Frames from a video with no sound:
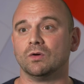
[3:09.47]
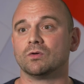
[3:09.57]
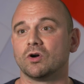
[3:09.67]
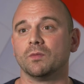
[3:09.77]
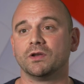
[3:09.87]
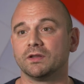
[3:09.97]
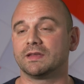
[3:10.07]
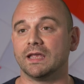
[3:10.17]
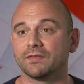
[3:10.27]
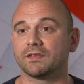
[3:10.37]
und kommen
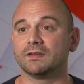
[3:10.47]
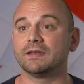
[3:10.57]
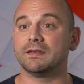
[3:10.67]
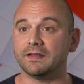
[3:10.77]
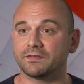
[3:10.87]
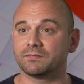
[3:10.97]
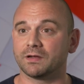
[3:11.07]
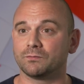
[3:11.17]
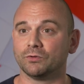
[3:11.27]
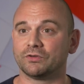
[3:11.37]
halt gern dann in ein
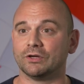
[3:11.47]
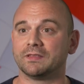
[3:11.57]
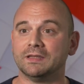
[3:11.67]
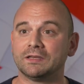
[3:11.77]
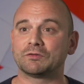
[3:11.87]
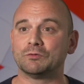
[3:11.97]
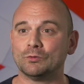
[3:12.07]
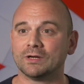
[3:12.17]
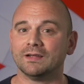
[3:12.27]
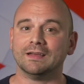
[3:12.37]
Netzwerk, wo sie halt nicht
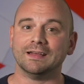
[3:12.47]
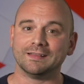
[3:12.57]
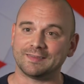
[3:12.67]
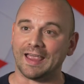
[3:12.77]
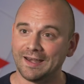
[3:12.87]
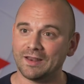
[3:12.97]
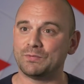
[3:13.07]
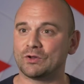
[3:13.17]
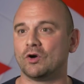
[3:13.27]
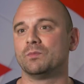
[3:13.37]
nur Teile
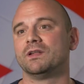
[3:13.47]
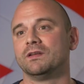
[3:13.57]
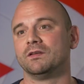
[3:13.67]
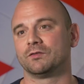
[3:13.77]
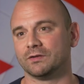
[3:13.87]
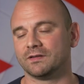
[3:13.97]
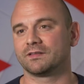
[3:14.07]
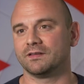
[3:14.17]
bekommen, sondern das